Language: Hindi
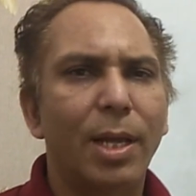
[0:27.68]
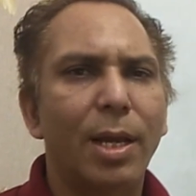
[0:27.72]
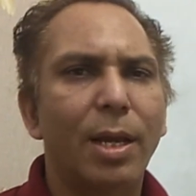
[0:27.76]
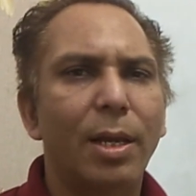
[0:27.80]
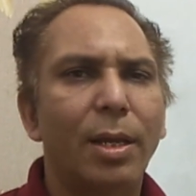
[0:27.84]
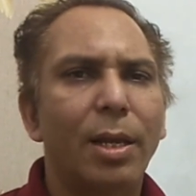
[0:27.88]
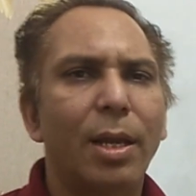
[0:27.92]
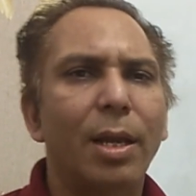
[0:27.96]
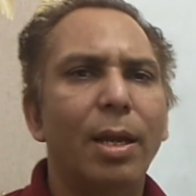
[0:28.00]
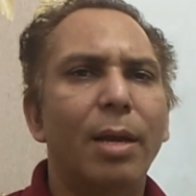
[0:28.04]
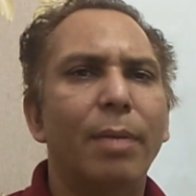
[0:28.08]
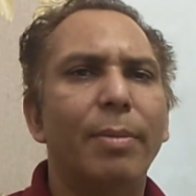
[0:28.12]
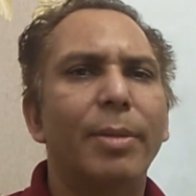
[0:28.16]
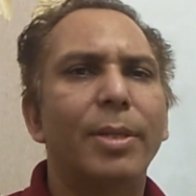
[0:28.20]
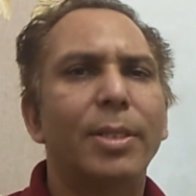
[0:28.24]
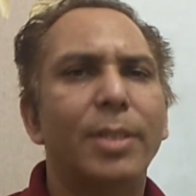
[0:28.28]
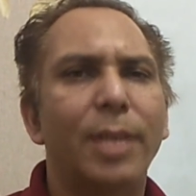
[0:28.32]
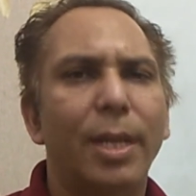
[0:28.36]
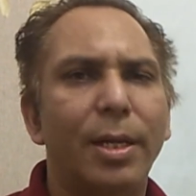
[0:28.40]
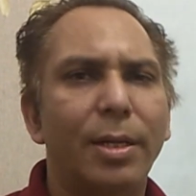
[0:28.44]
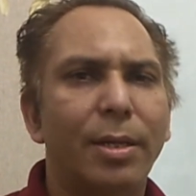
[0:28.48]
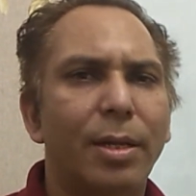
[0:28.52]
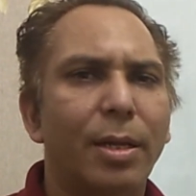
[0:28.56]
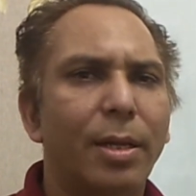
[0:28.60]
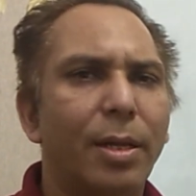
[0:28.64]
पता है कि हमें
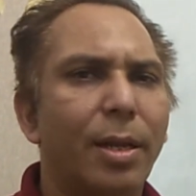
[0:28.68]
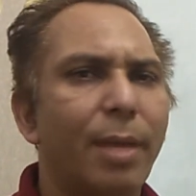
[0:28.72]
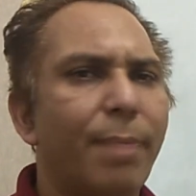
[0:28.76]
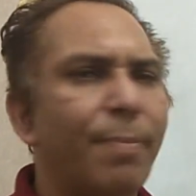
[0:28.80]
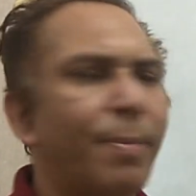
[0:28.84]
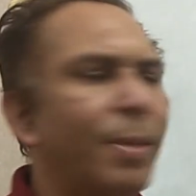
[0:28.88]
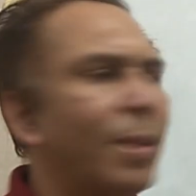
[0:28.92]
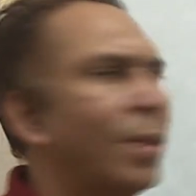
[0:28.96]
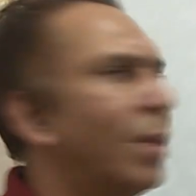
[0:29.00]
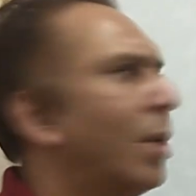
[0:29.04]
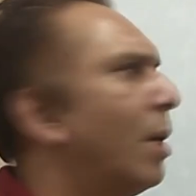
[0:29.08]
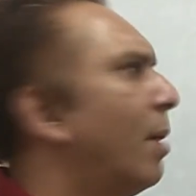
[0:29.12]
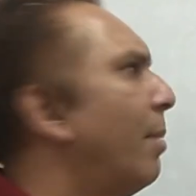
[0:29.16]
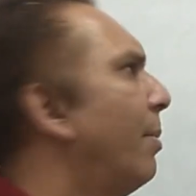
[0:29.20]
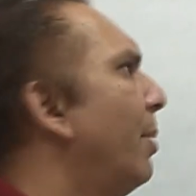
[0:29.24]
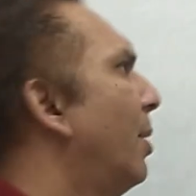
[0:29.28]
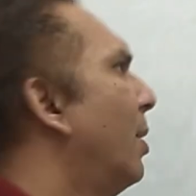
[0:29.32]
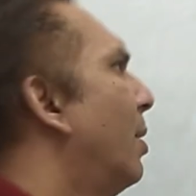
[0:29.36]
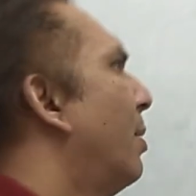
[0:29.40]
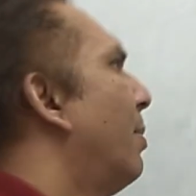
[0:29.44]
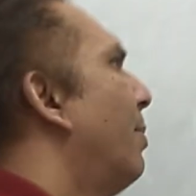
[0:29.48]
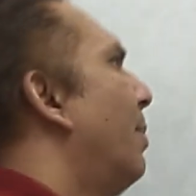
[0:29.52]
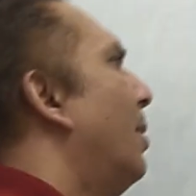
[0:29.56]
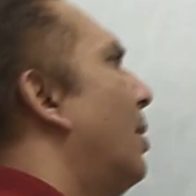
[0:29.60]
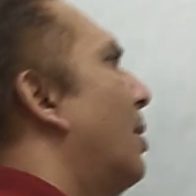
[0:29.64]
साइटर के पंद्रह
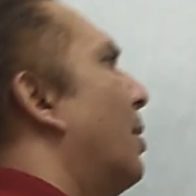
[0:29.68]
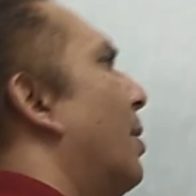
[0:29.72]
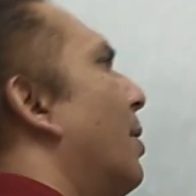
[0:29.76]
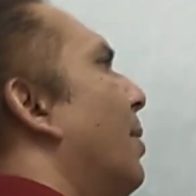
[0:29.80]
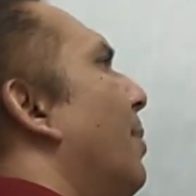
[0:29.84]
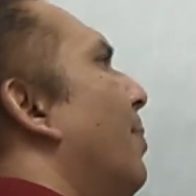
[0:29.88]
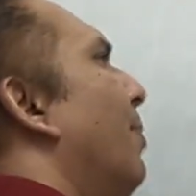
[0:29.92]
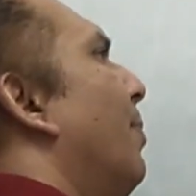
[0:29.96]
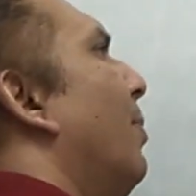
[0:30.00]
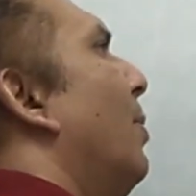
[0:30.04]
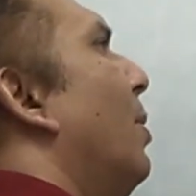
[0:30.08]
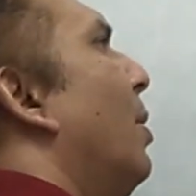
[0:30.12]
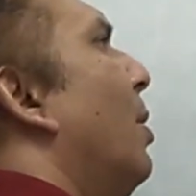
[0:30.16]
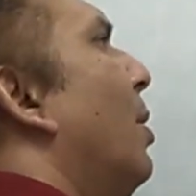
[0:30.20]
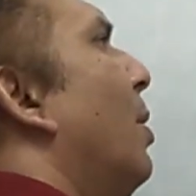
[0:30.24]
मिनट मिलते हैं